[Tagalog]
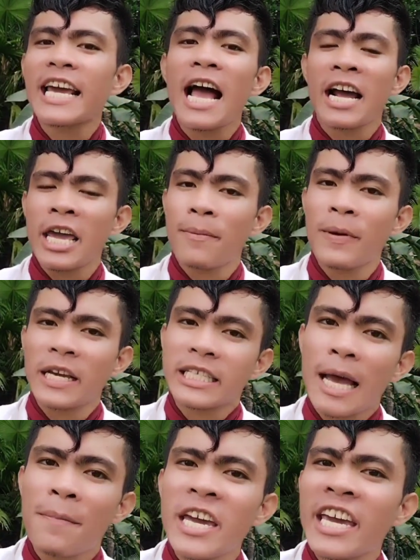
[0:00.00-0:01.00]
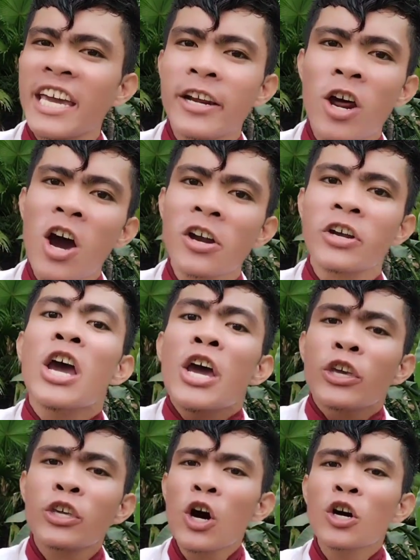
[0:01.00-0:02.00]
ang ibig sabihin nun,
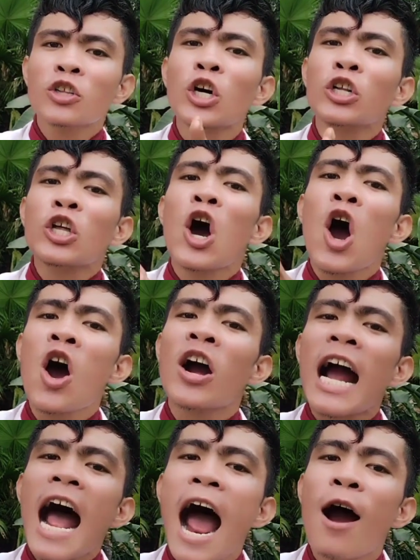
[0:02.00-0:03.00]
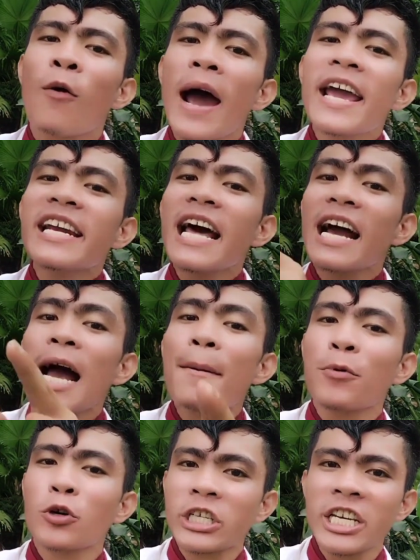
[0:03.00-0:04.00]
yung totoong kaaway
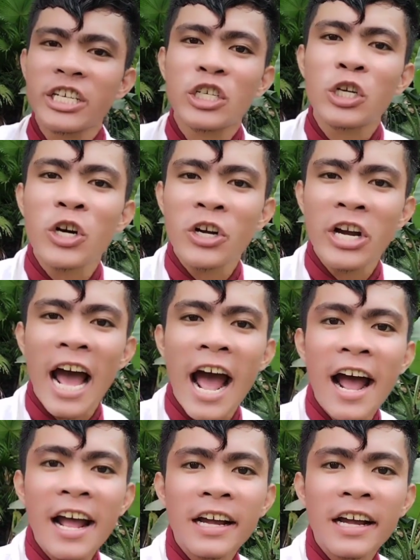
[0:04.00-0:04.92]
nakaposisyon na.